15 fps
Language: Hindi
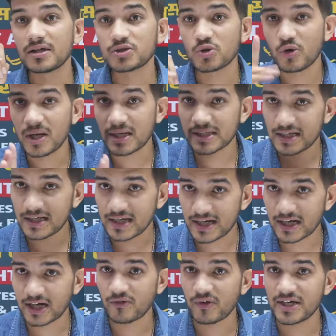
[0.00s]
जो है
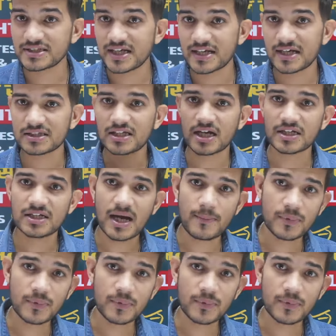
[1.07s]
क्लियर करवाई जाएगी ताकि